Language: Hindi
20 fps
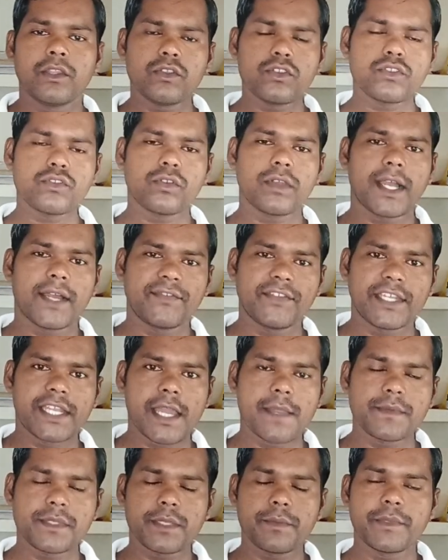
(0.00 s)
दोस्तों काफ़ी
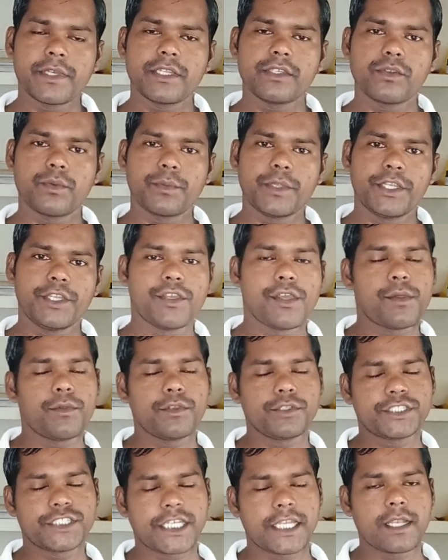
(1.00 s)
टाइम से मेरी जो वीडियो है वो
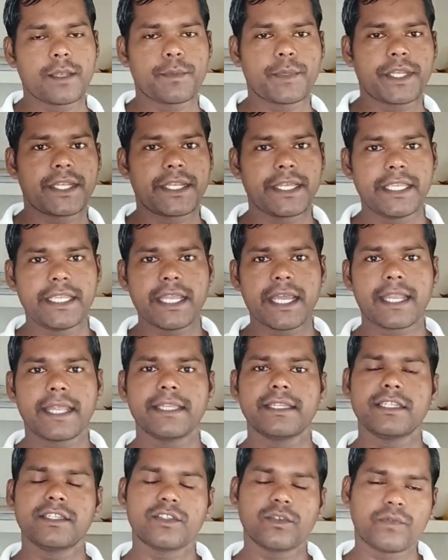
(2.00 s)
इस चैनल पर नहीं आ
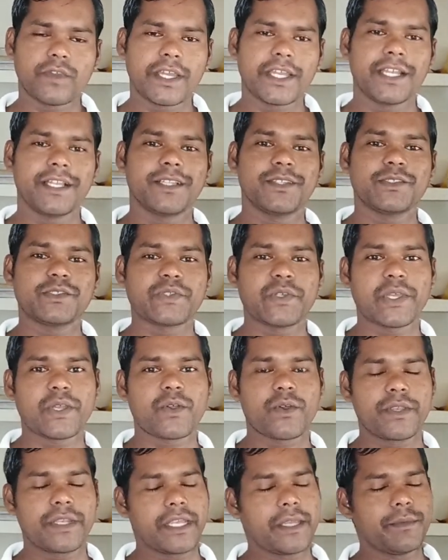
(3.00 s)
रही थी तो फिर दोस्तों एक
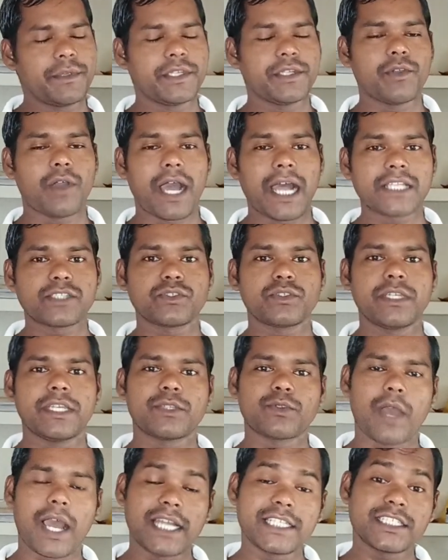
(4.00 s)
और नई वीडियो आ चुकी है
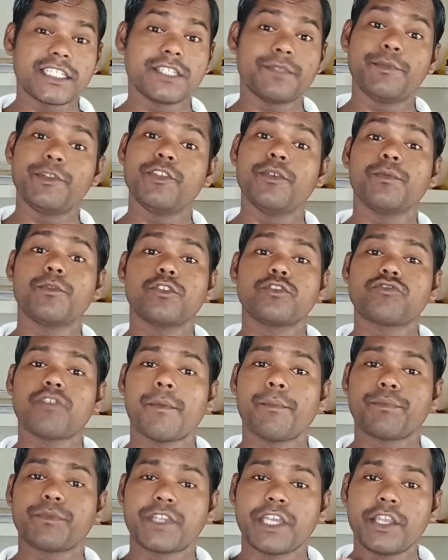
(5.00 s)
तो आज की वीडियो में दोस्तों
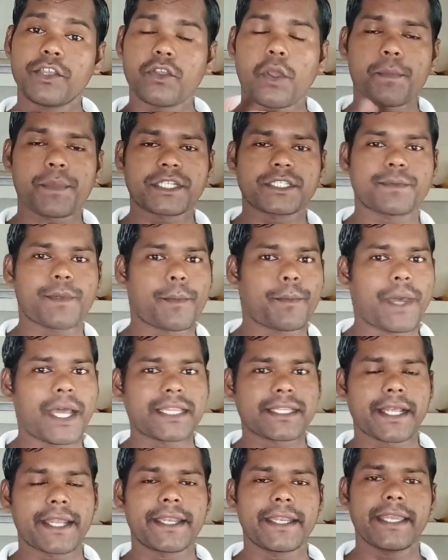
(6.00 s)
हम तीन टॉपिक्स पर
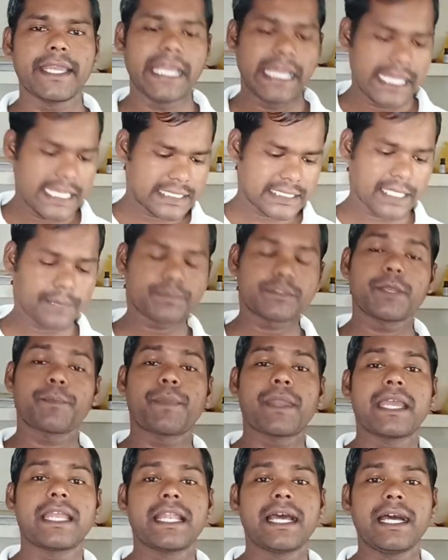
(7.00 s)
बात करने सबसे
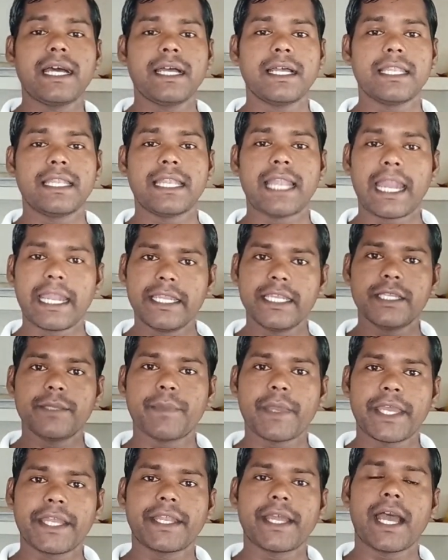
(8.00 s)
पहला लाडली
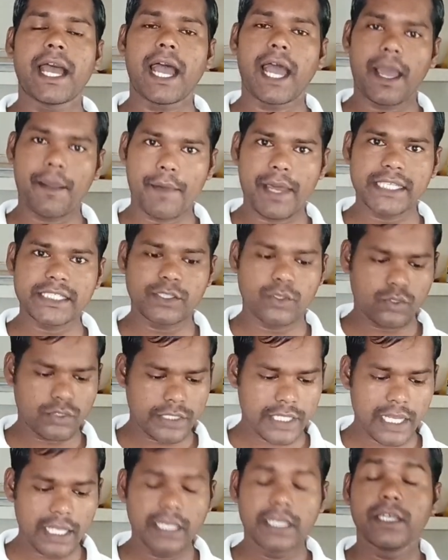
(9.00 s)
बहना आवास
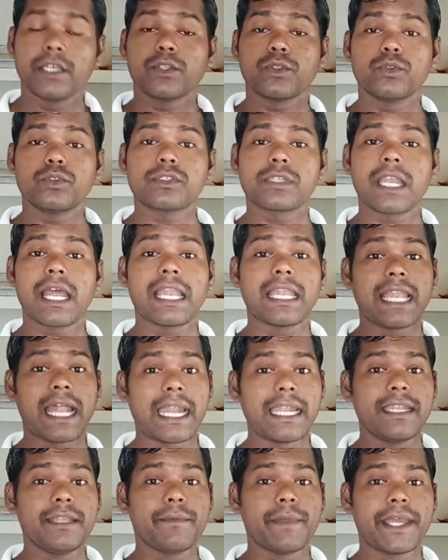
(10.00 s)
योजना दूसरा
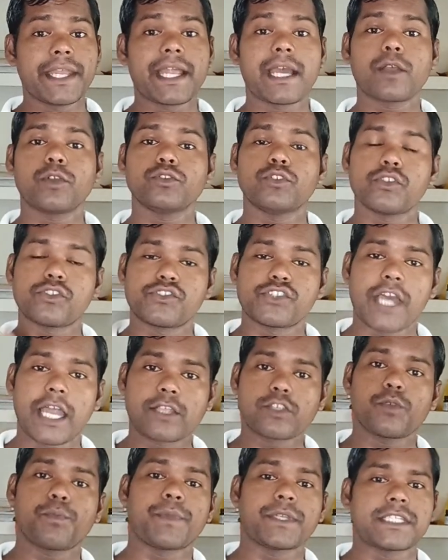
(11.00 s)
लाडली बहना को जो चार
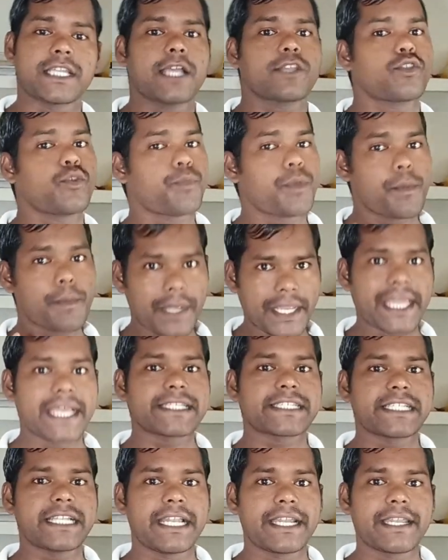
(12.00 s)
सौ में
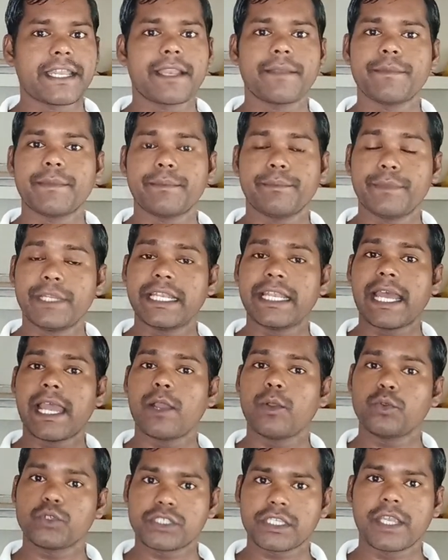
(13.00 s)
गैस सिलेंडर मिलना
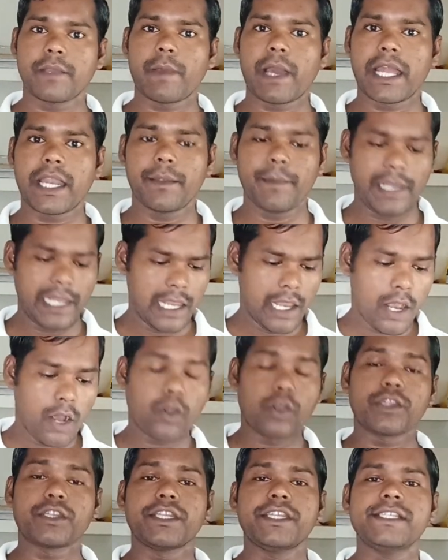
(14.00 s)
है उसके बारे में
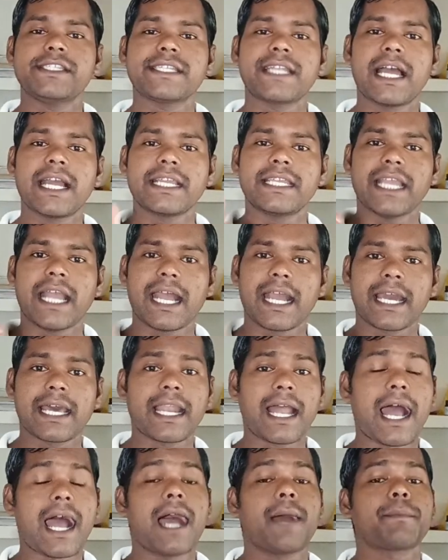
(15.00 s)
और तीसरा कि
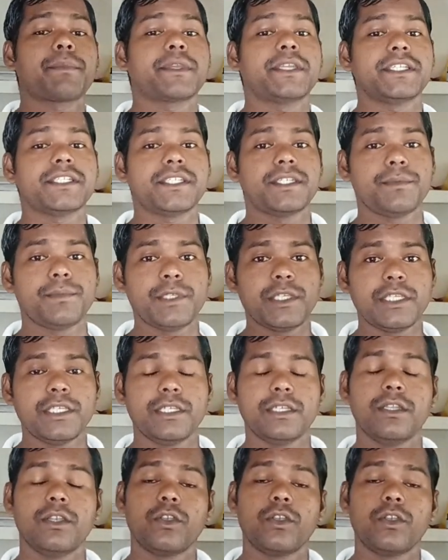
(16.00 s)
अगर आप किसी भी